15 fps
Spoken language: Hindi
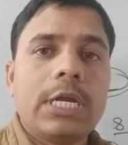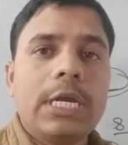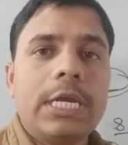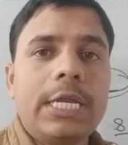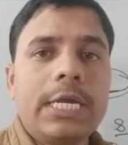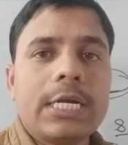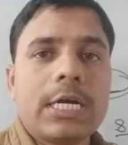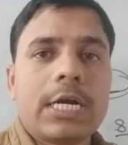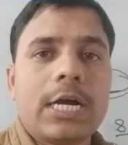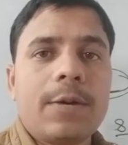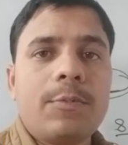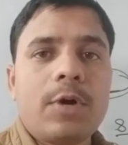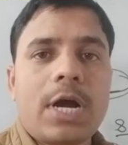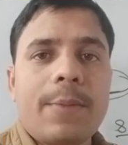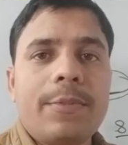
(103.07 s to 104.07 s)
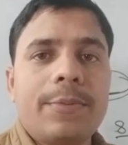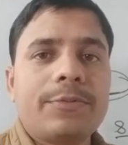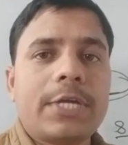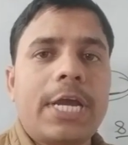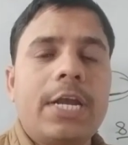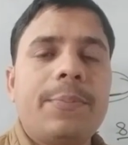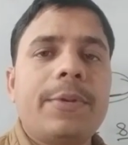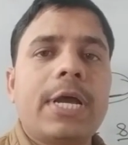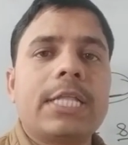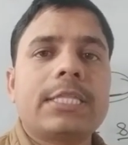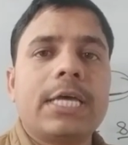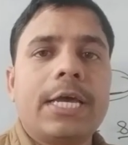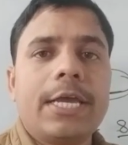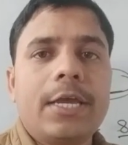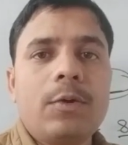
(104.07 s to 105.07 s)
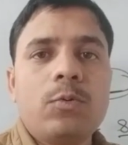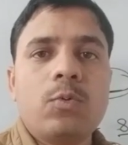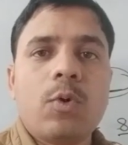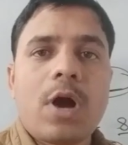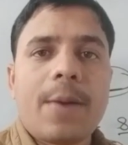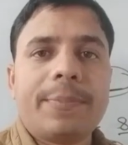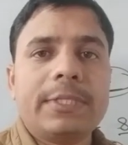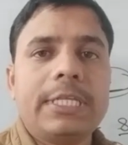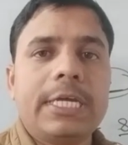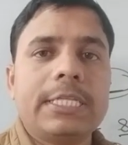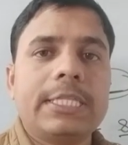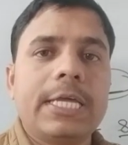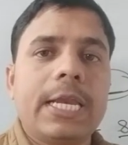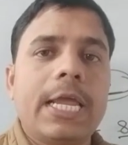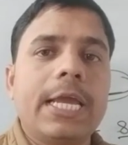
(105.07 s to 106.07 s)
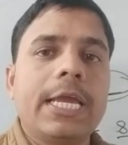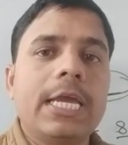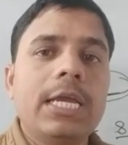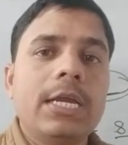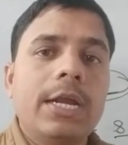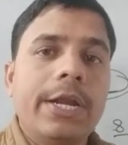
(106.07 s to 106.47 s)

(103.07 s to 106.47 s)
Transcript: लिंक कब वहाँ वेबसाइट पे आता है वो आप देखते रहेंगे